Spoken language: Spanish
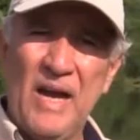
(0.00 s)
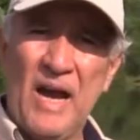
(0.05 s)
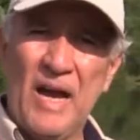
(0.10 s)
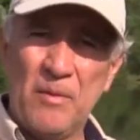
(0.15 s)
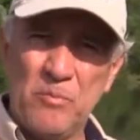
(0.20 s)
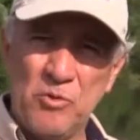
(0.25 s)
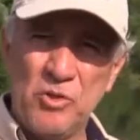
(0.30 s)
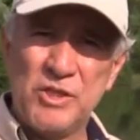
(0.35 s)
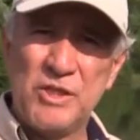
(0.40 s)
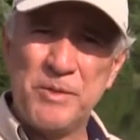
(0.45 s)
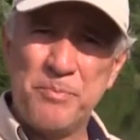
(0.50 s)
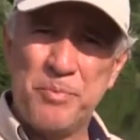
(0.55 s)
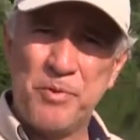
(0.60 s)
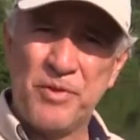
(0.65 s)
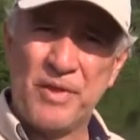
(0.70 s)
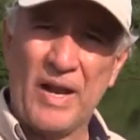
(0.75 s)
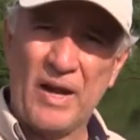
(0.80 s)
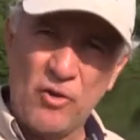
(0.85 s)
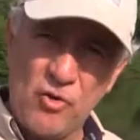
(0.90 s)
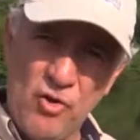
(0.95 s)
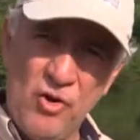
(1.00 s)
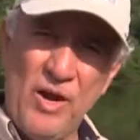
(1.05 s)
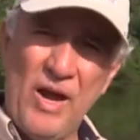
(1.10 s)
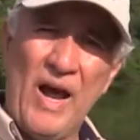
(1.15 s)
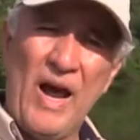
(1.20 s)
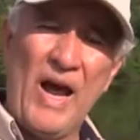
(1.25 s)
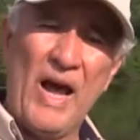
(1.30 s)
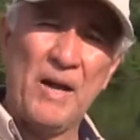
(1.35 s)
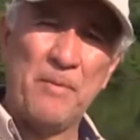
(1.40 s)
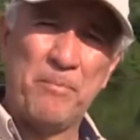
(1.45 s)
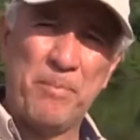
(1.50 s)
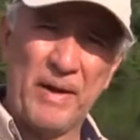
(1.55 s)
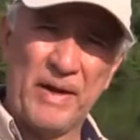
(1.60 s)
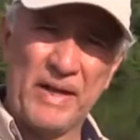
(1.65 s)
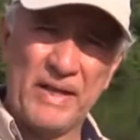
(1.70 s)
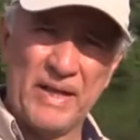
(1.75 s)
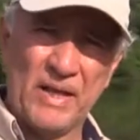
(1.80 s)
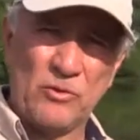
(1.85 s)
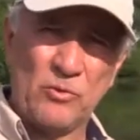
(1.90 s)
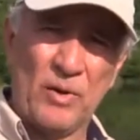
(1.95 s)
al municipio de Algo al
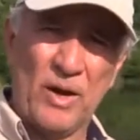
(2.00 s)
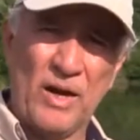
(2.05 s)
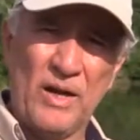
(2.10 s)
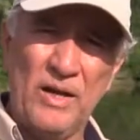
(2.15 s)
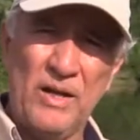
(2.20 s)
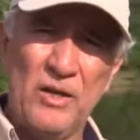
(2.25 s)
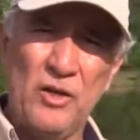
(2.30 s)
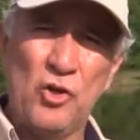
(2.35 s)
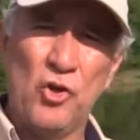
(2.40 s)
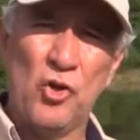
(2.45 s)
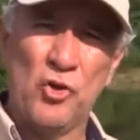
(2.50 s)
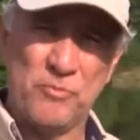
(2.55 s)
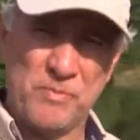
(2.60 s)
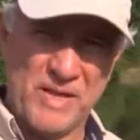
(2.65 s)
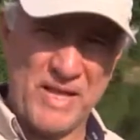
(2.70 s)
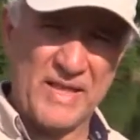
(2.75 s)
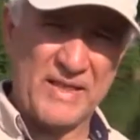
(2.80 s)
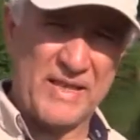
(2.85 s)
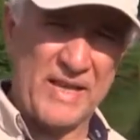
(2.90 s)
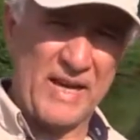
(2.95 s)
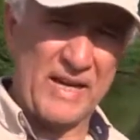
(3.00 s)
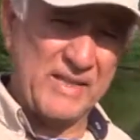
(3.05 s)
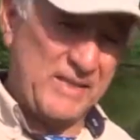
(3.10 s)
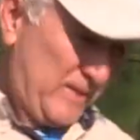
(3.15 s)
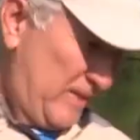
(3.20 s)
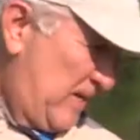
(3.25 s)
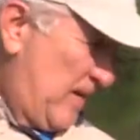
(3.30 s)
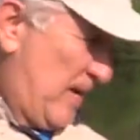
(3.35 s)
Parque Natural Los Manantiales.